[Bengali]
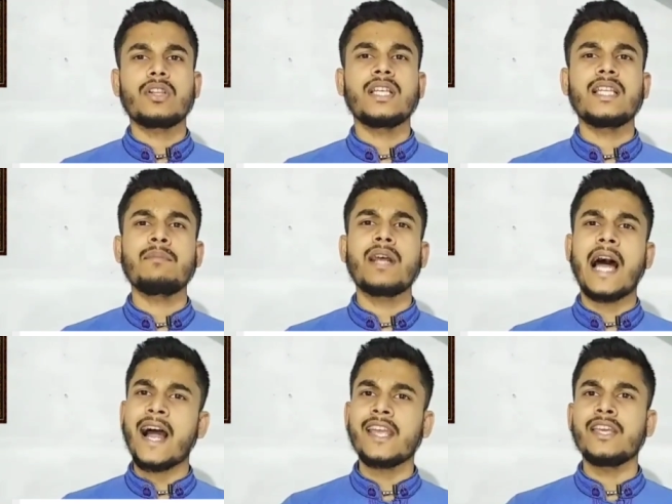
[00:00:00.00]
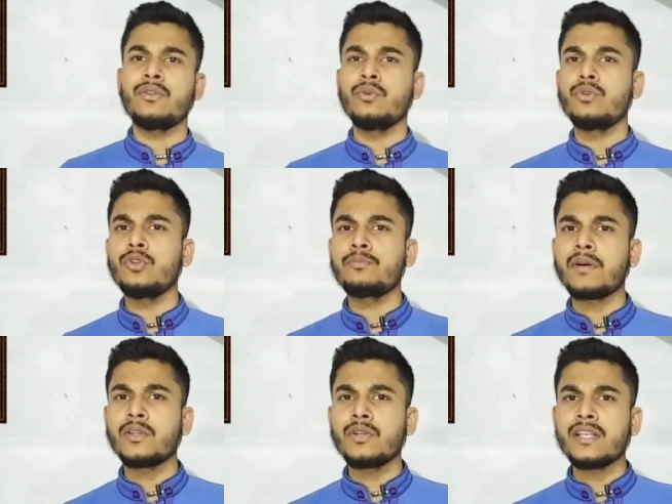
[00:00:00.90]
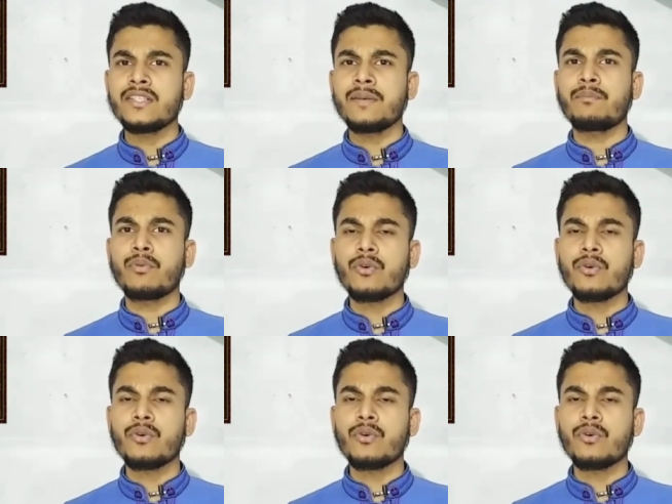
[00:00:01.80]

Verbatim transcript: অর্থাৎ আমরা আগে দুধ উৎপাদনের যে